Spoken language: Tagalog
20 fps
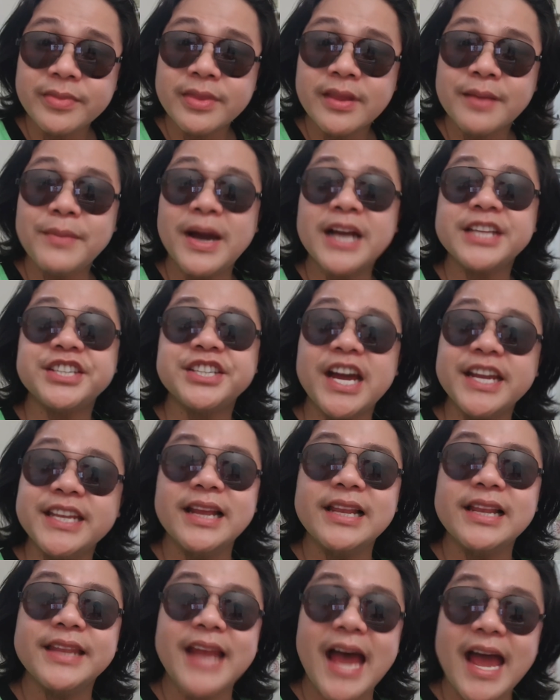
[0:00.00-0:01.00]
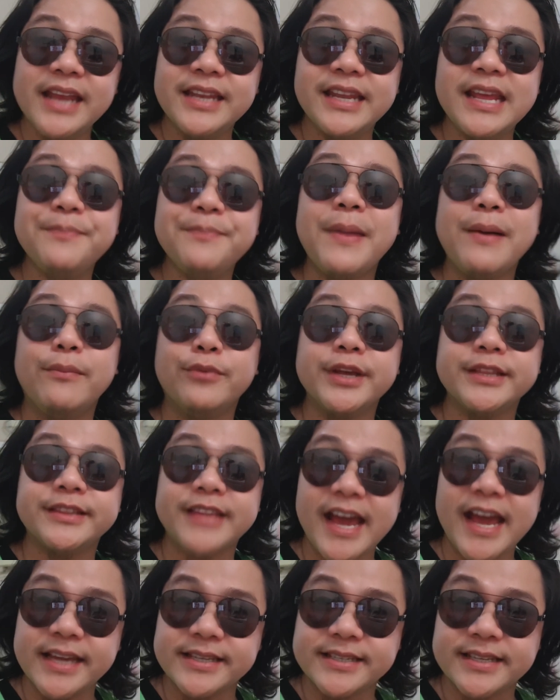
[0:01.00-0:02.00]
mga channel na hindi pa
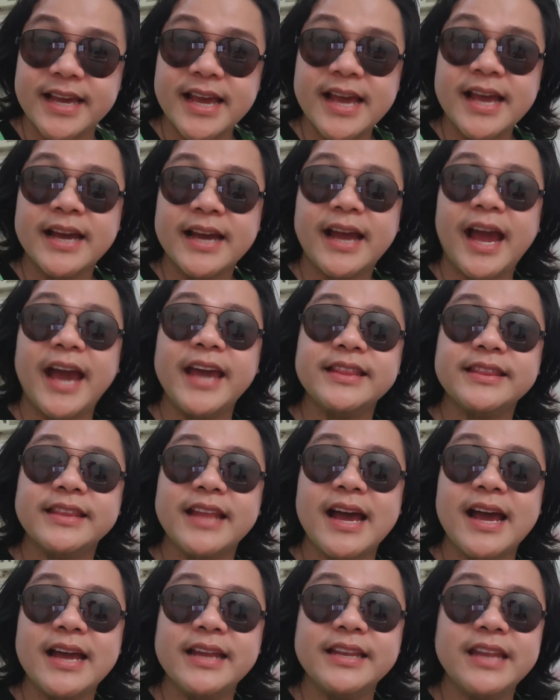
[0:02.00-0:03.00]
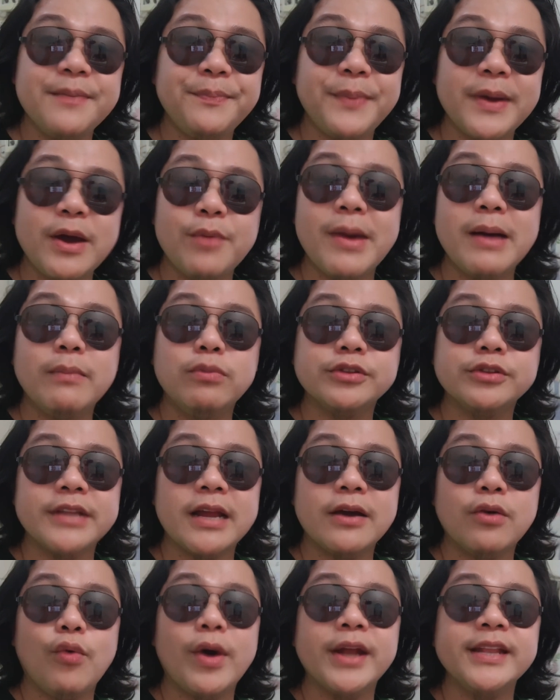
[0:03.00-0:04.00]
monetize kahit na hindi pa umabot
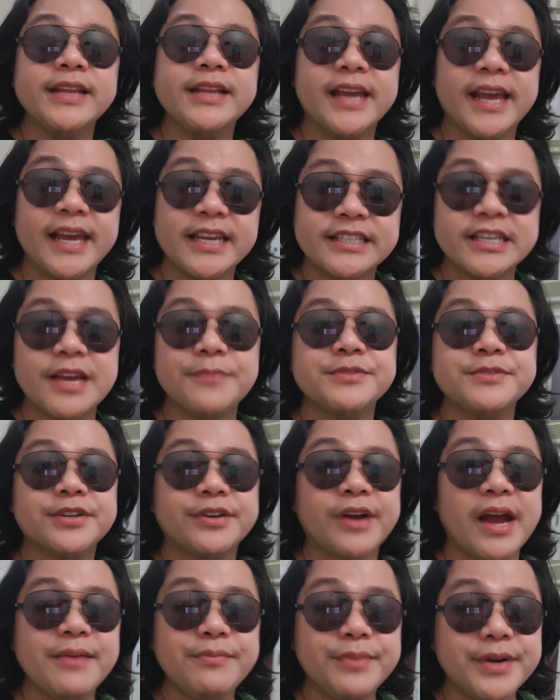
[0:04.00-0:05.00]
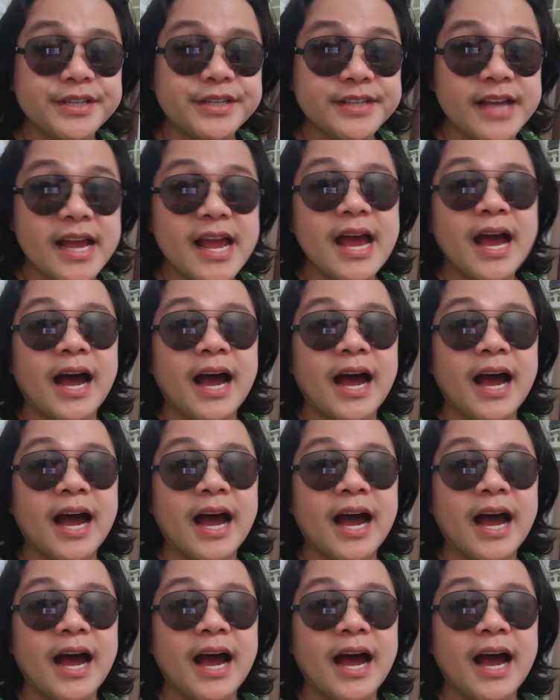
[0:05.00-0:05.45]
ng 1K subscribers